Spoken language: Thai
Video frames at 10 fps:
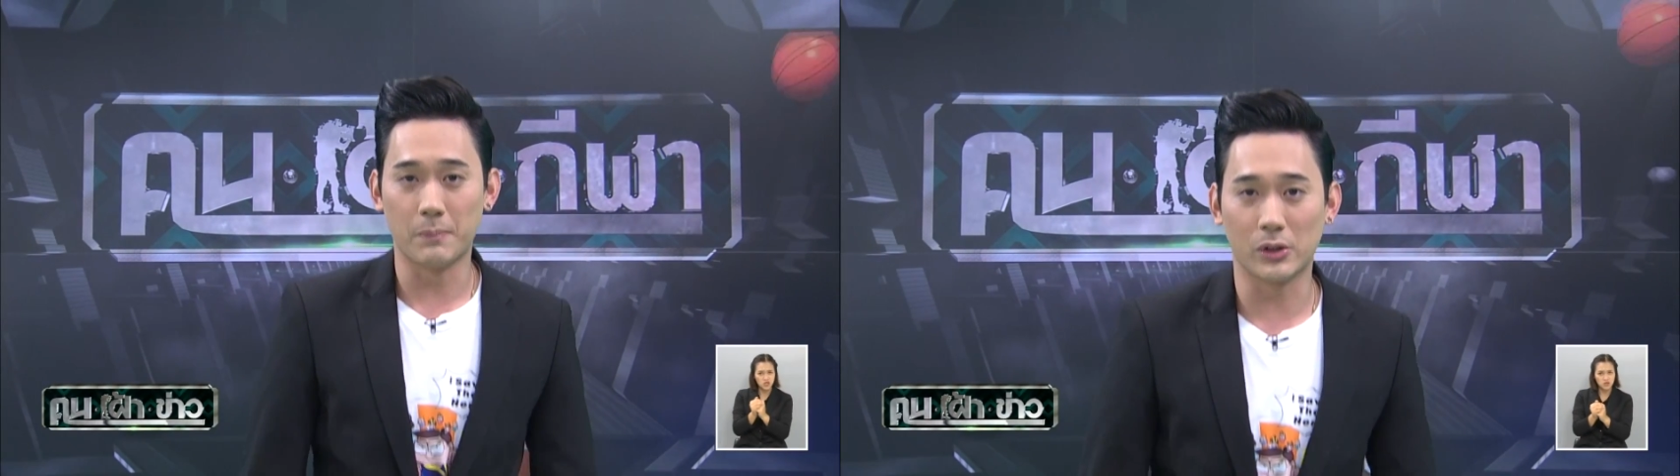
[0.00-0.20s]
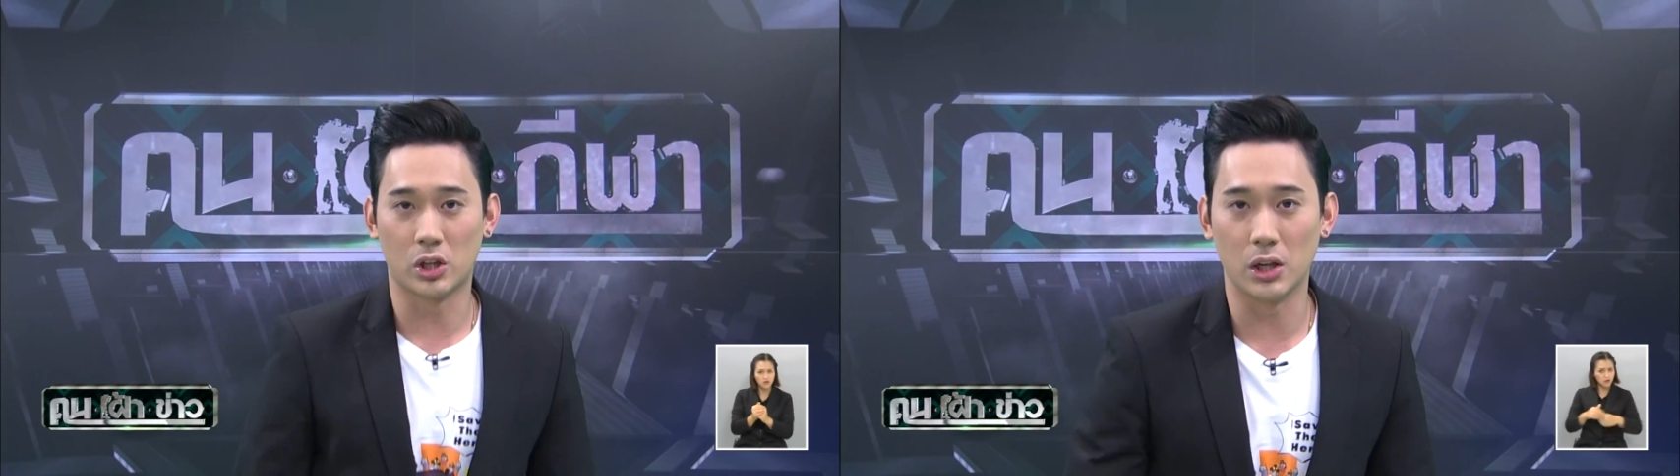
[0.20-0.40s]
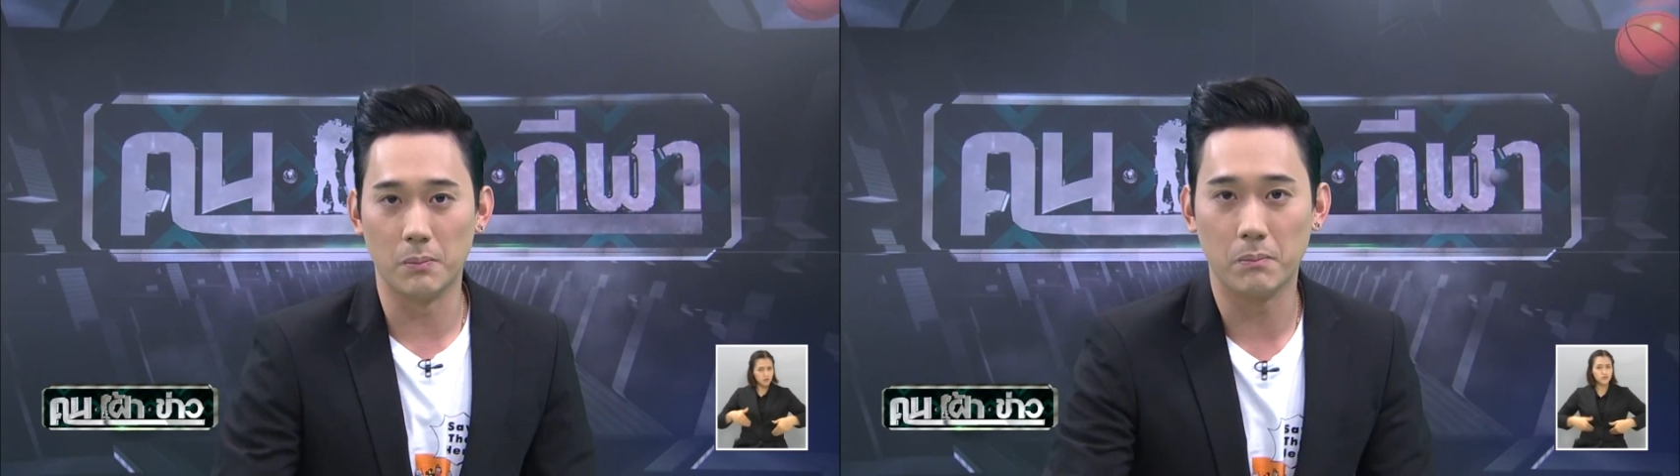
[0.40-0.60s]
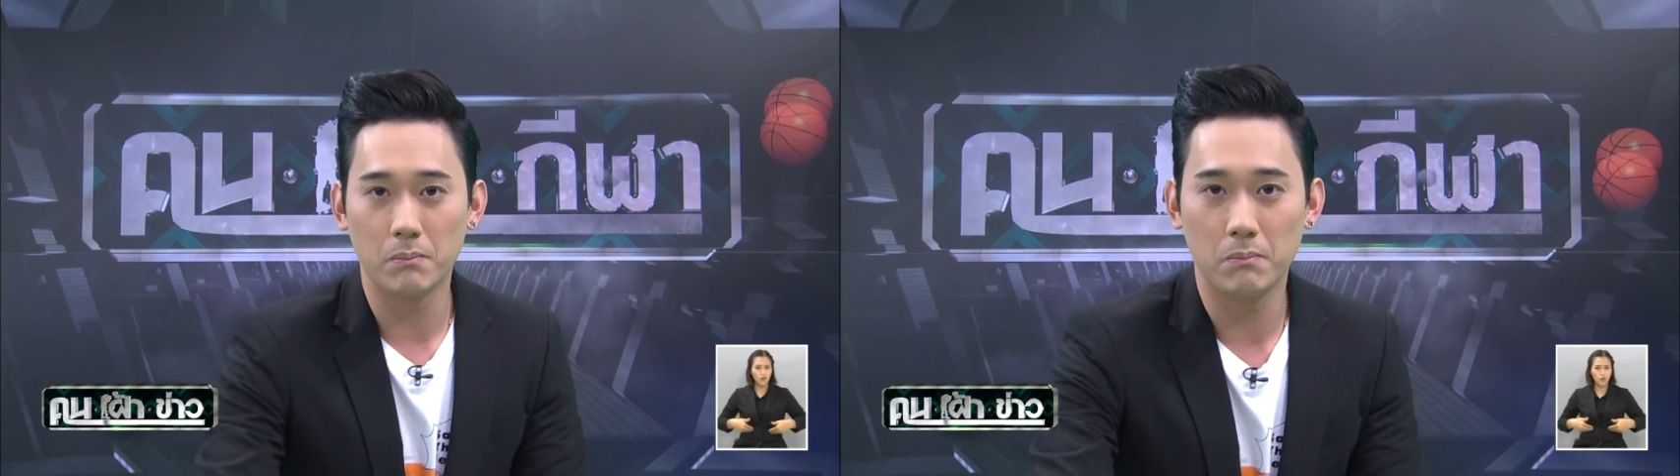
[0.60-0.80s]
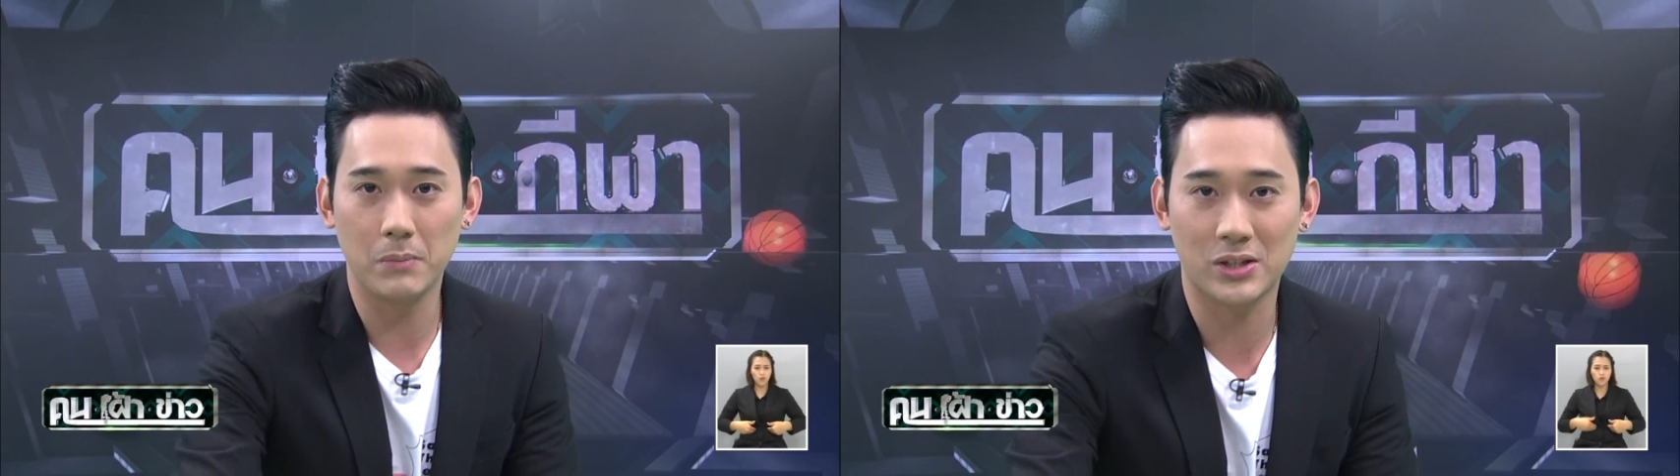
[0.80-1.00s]
ให้ทีม
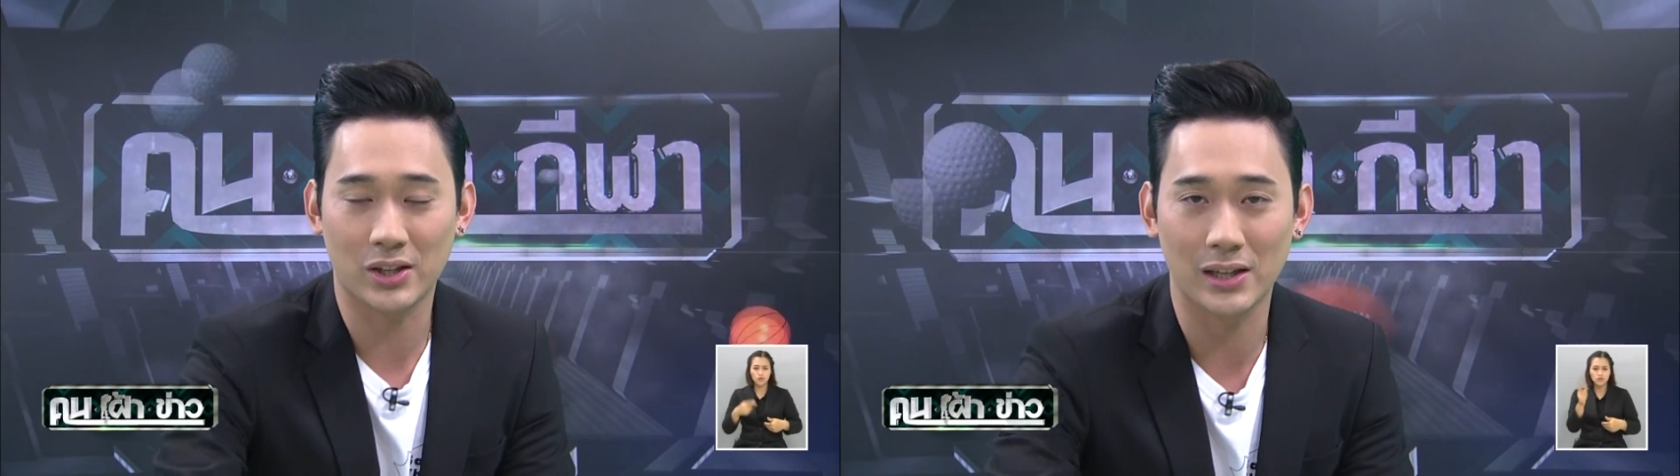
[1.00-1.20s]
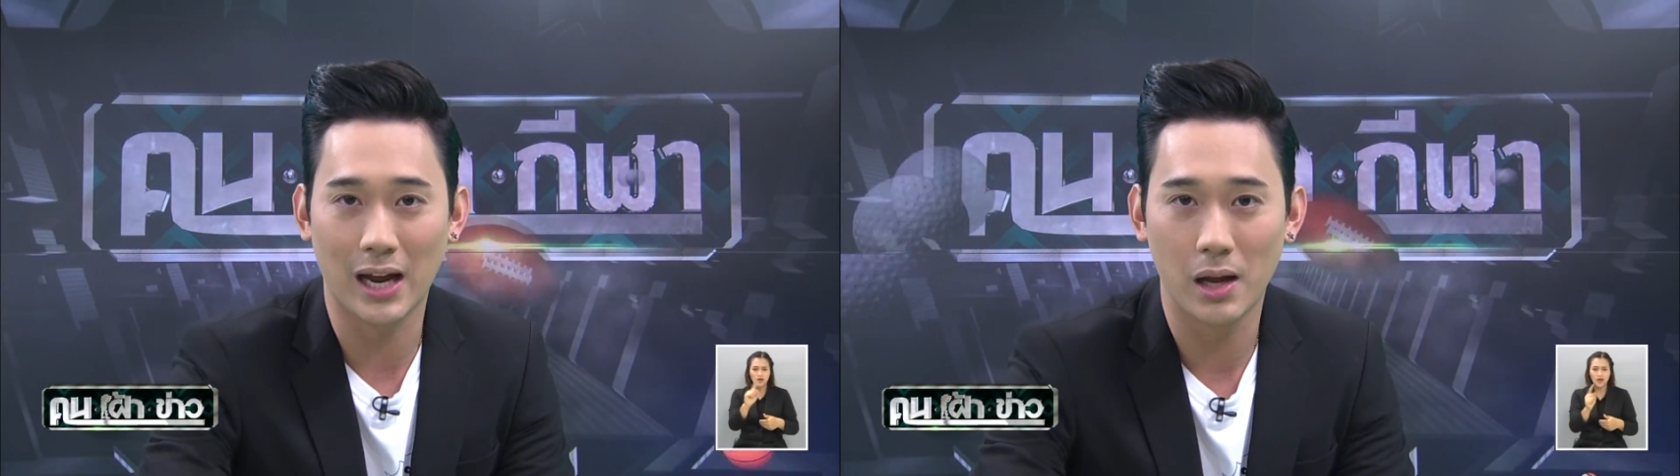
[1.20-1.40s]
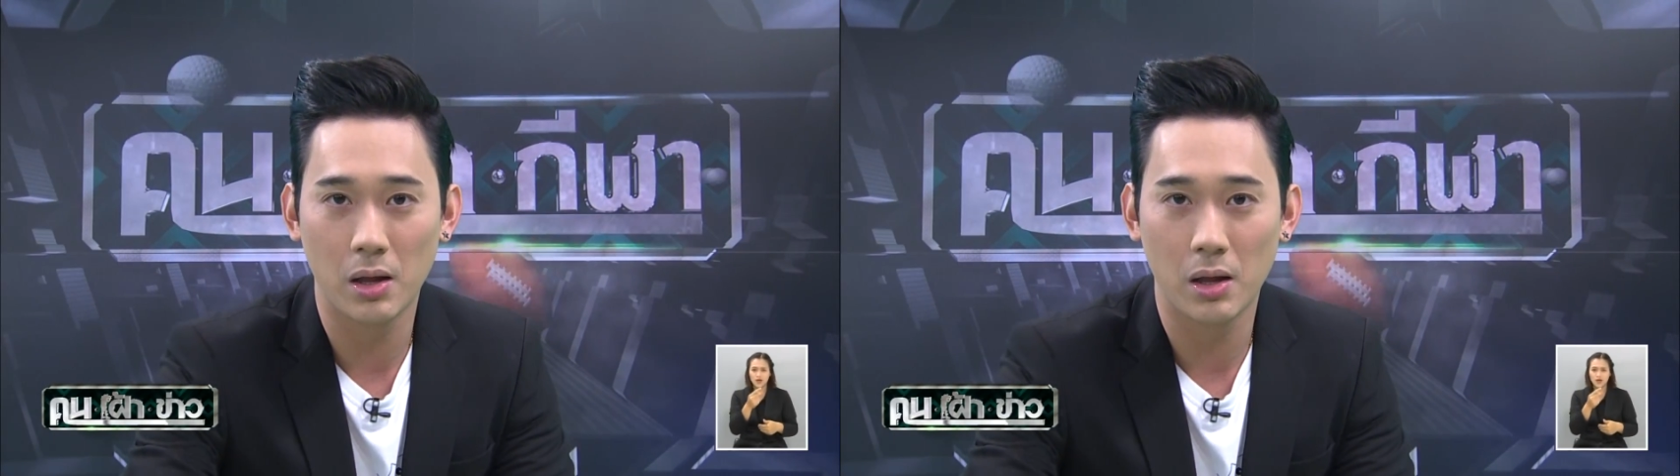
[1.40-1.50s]
มีชัยชนะ